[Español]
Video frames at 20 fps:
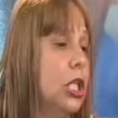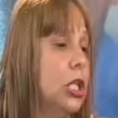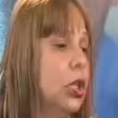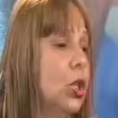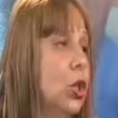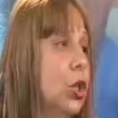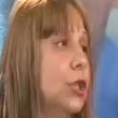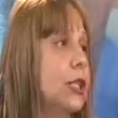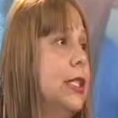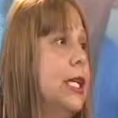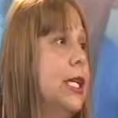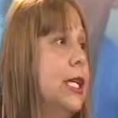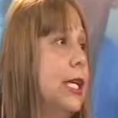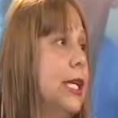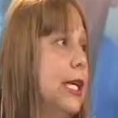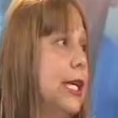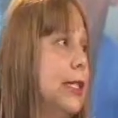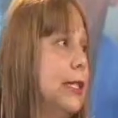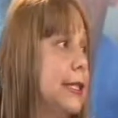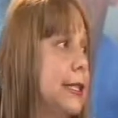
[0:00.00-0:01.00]

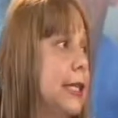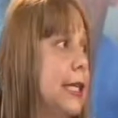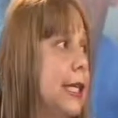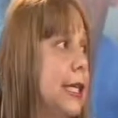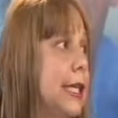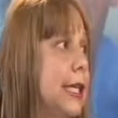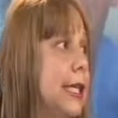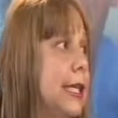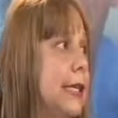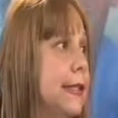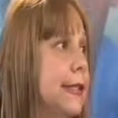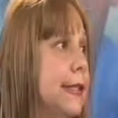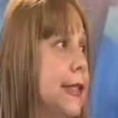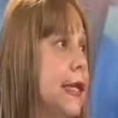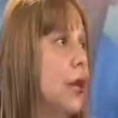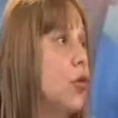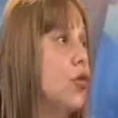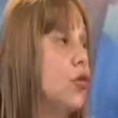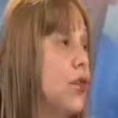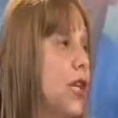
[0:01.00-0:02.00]
donde este,
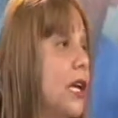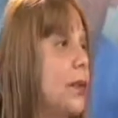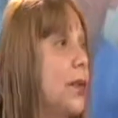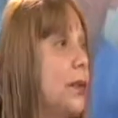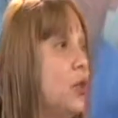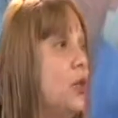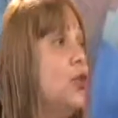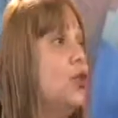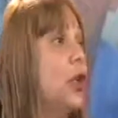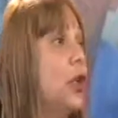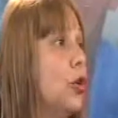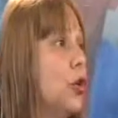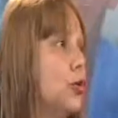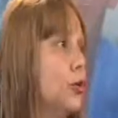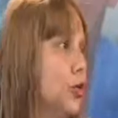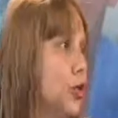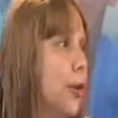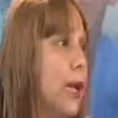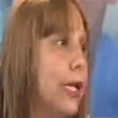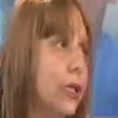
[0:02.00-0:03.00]
se observa mucho el
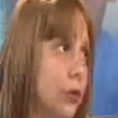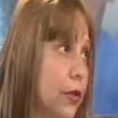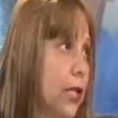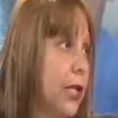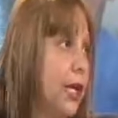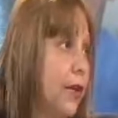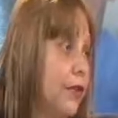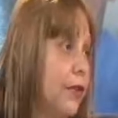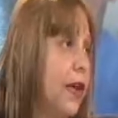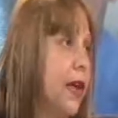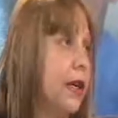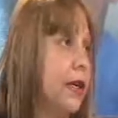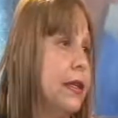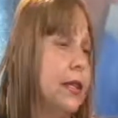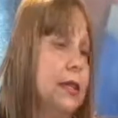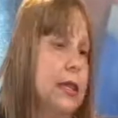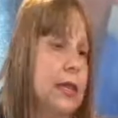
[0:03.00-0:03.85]
contrabando de café